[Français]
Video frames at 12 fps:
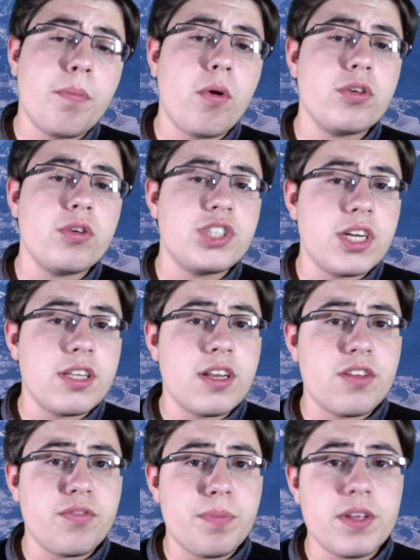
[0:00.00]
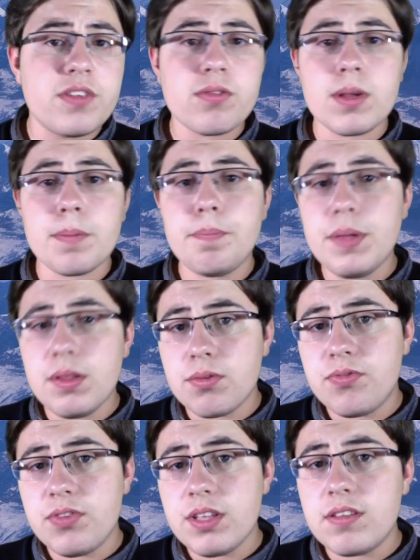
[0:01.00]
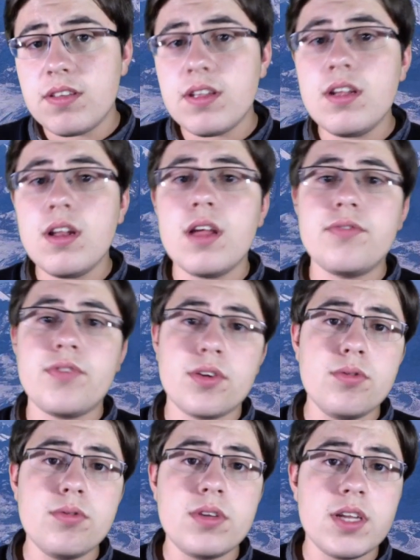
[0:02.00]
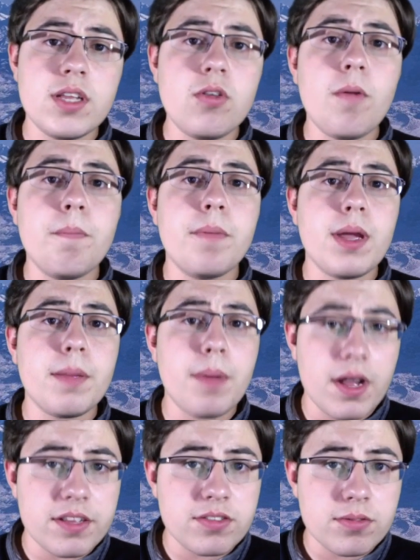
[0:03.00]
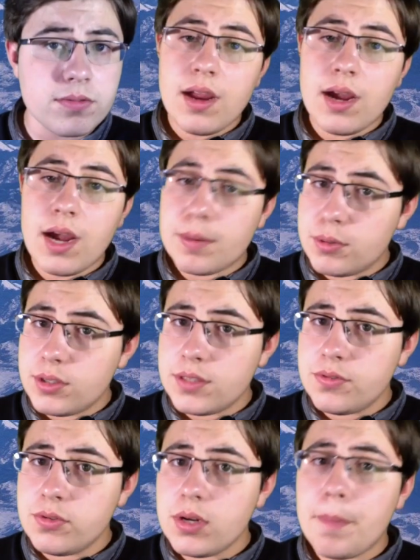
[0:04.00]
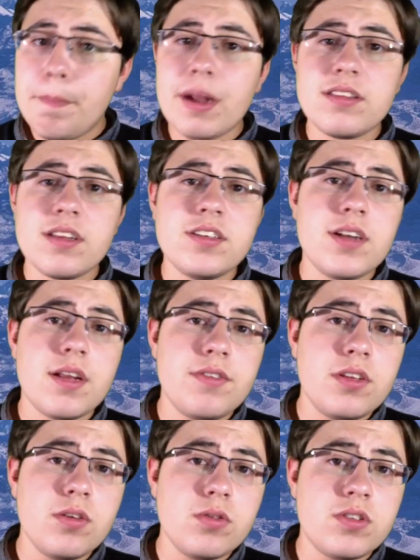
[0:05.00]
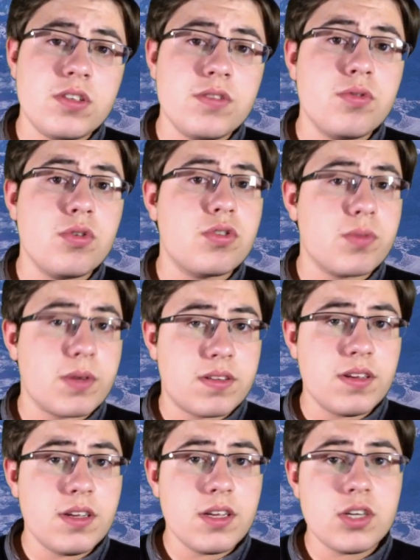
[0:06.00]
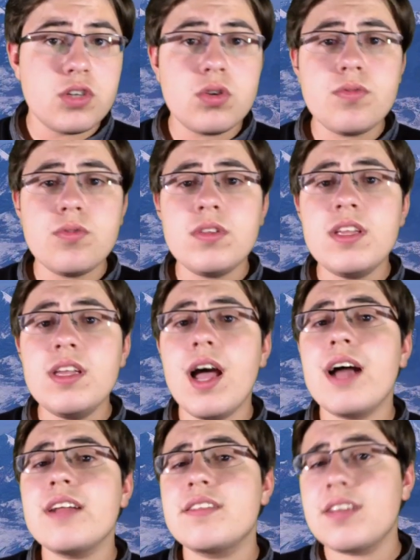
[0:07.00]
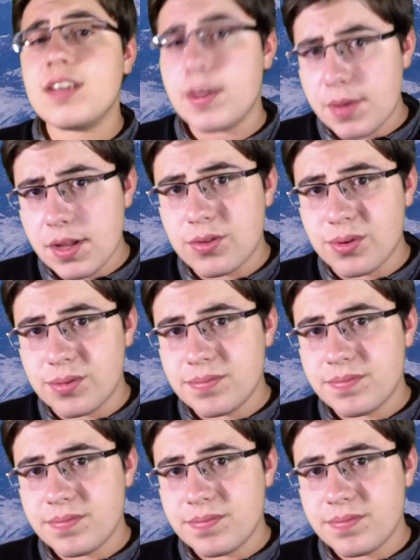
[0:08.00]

prochain LFP sur les pinophytes et la FAQ qui est en préparation. Abonnez-vous et partagez la vidéo si vous le souhaitez et je vous dis à très bientôt.